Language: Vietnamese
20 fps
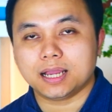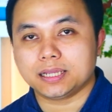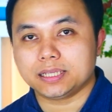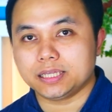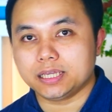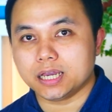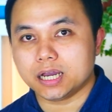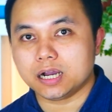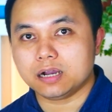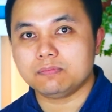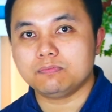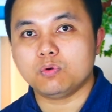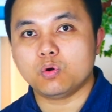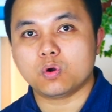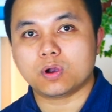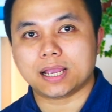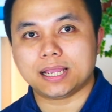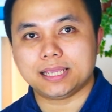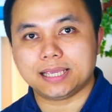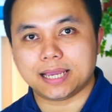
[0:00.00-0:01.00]
nhớ mua
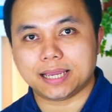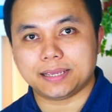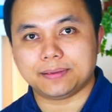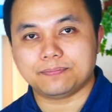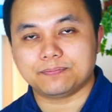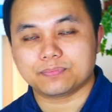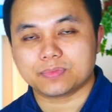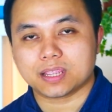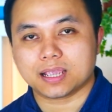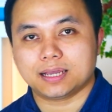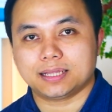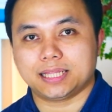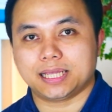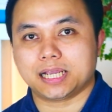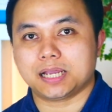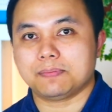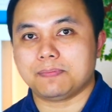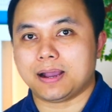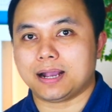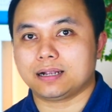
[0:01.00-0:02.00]
cái gì thì
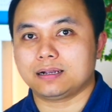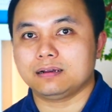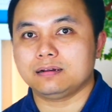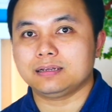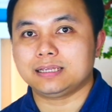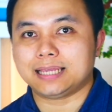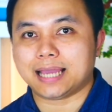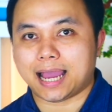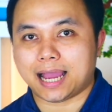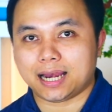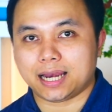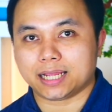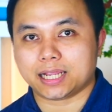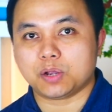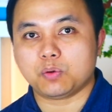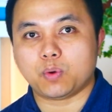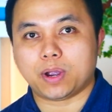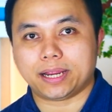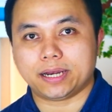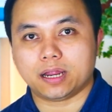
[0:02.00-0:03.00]
các bạn cứ chạy lại cái
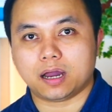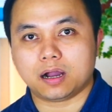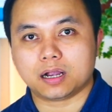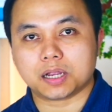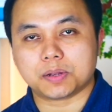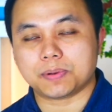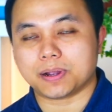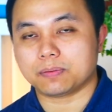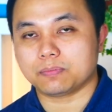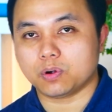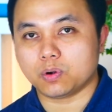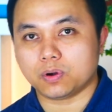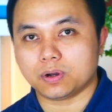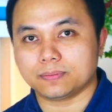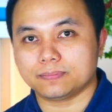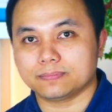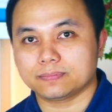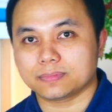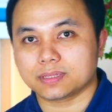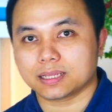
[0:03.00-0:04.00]
quầy đó các bạn mua
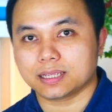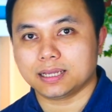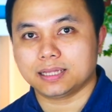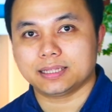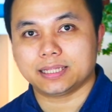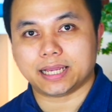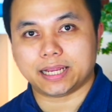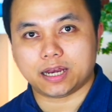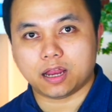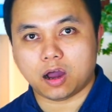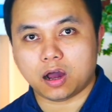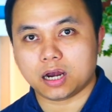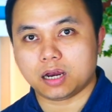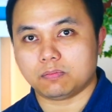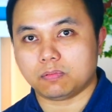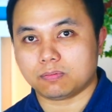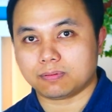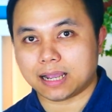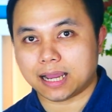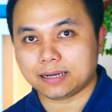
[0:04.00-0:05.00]
thì đó là
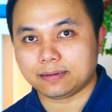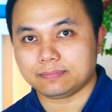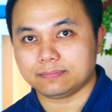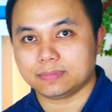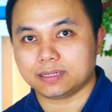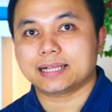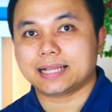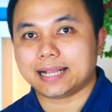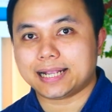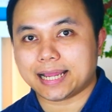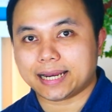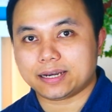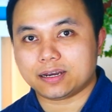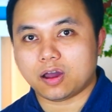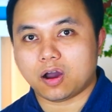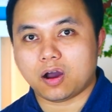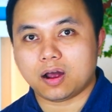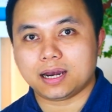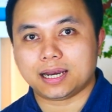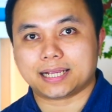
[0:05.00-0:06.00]
một cách cái cách
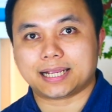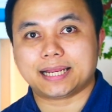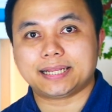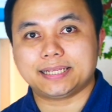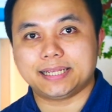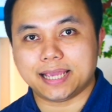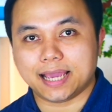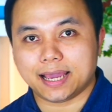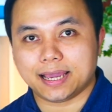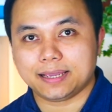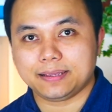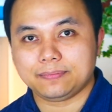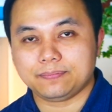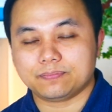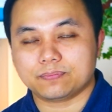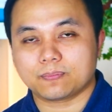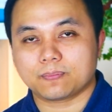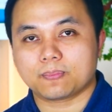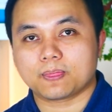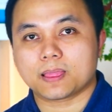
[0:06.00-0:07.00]
đó là cách dễ
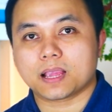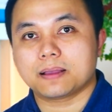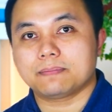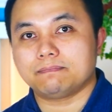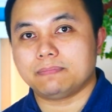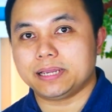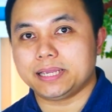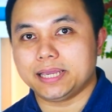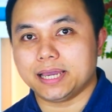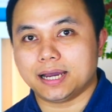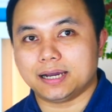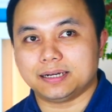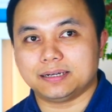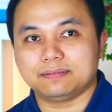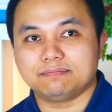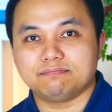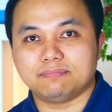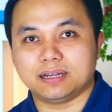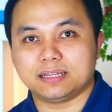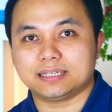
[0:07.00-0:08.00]
bây giờ
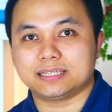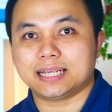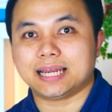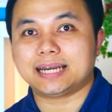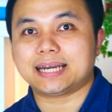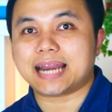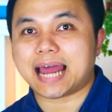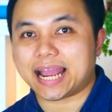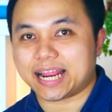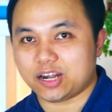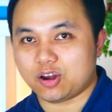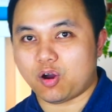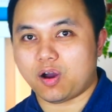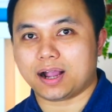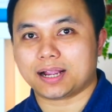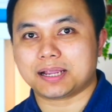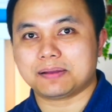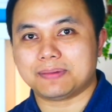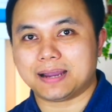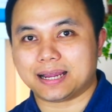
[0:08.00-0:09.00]
mình sẽ đài đọa
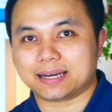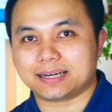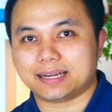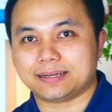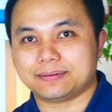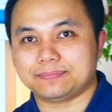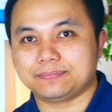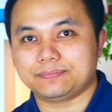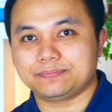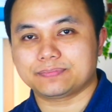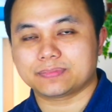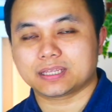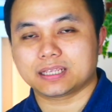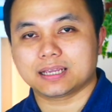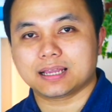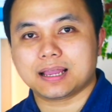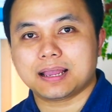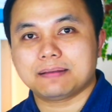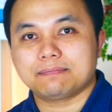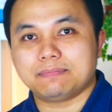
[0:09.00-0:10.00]
các bạn nè
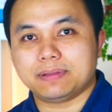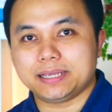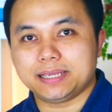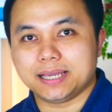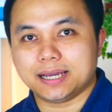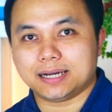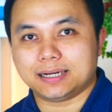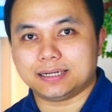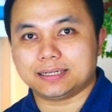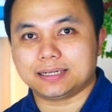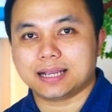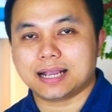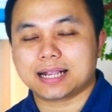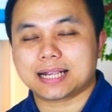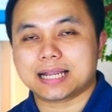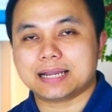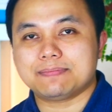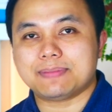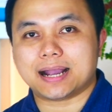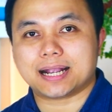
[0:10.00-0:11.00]
bây giờ
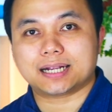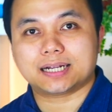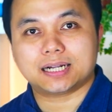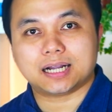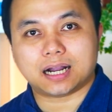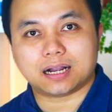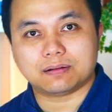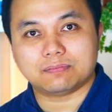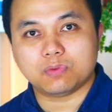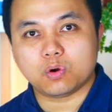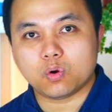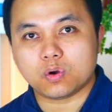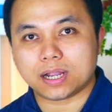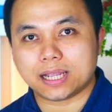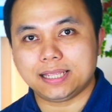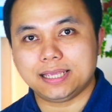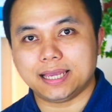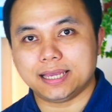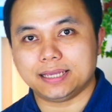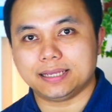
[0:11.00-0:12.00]
các bạn cần mua cái
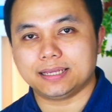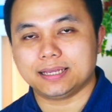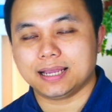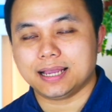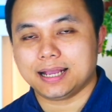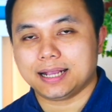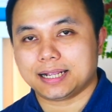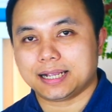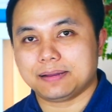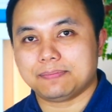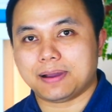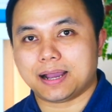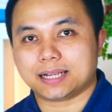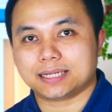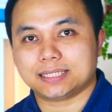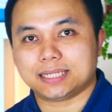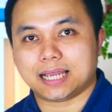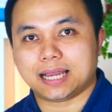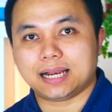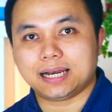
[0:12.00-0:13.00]
gì các bạn
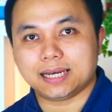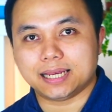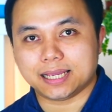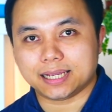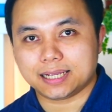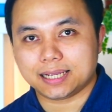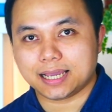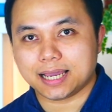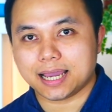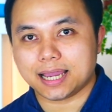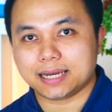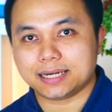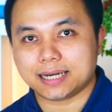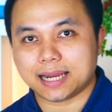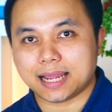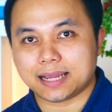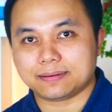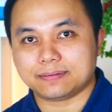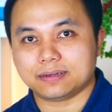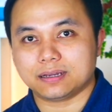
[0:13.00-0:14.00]
sẽ liệt kê
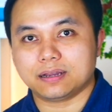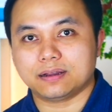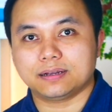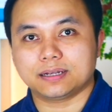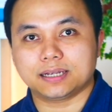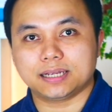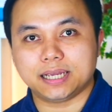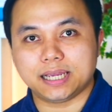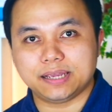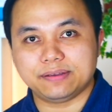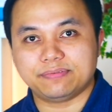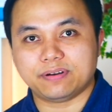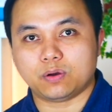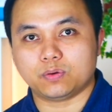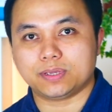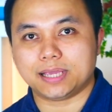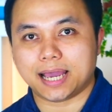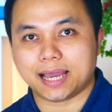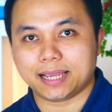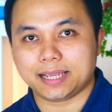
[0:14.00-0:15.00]
ra ghi vào
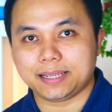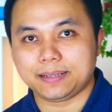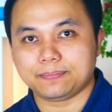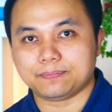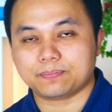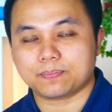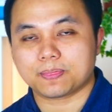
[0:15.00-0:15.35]
giấy